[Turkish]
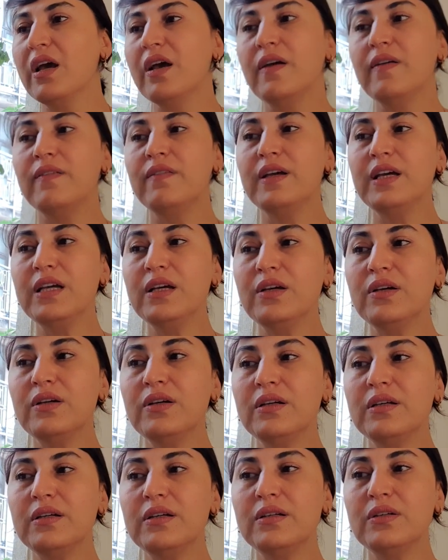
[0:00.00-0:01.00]
ve
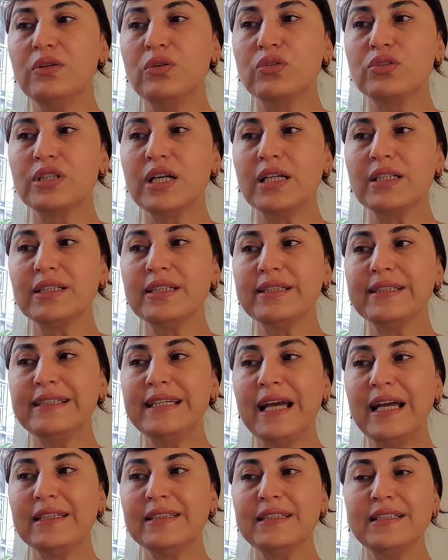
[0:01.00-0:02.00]
e, özellikle
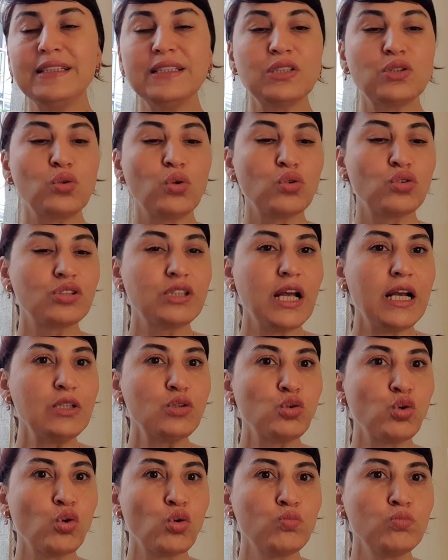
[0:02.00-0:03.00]
kendiniz sosyal
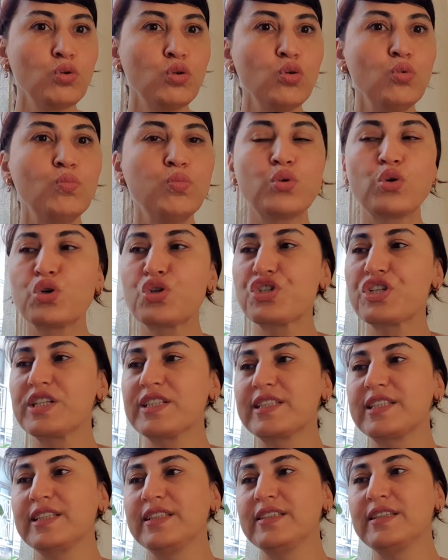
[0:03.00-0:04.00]
sorumluluk
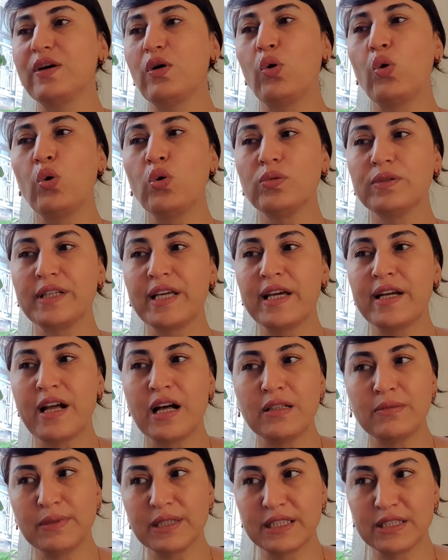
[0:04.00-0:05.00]
projesinde ol, yer
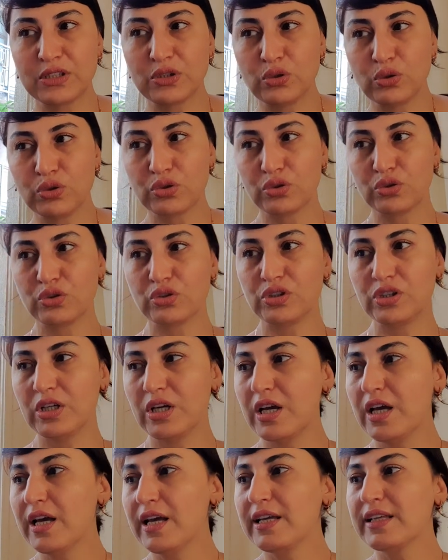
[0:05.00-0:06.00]
almak istiyorsunuz.
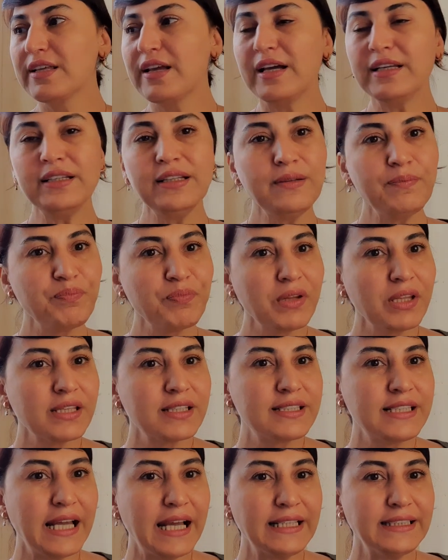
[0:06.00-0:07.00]
Yani
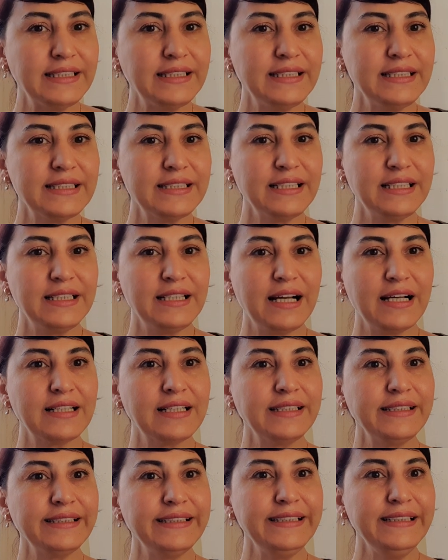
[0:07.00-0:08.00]
kendinizle
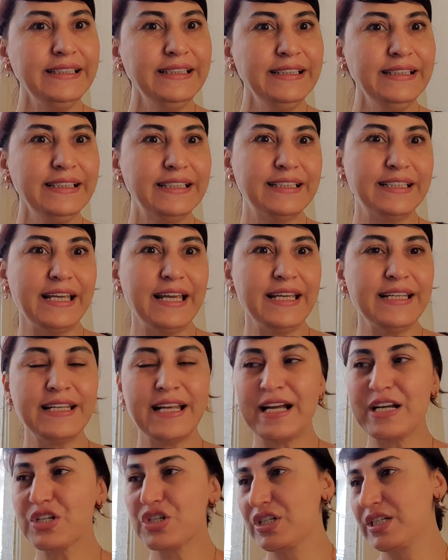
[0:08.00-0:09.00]
alakalı iyilik
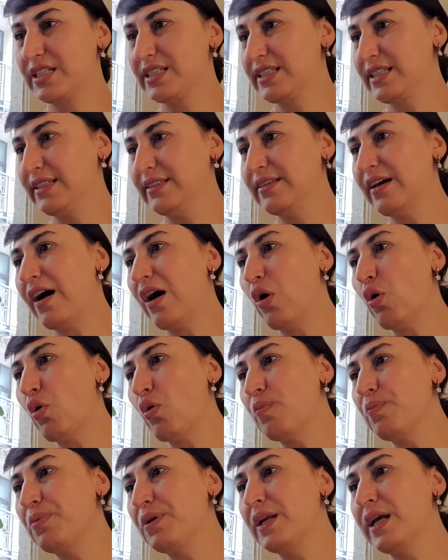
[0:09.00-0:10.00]
enerjinizin daha
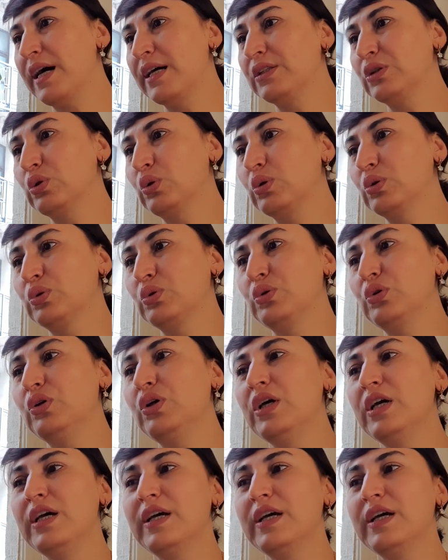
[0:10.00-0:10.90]
ön planda olduğu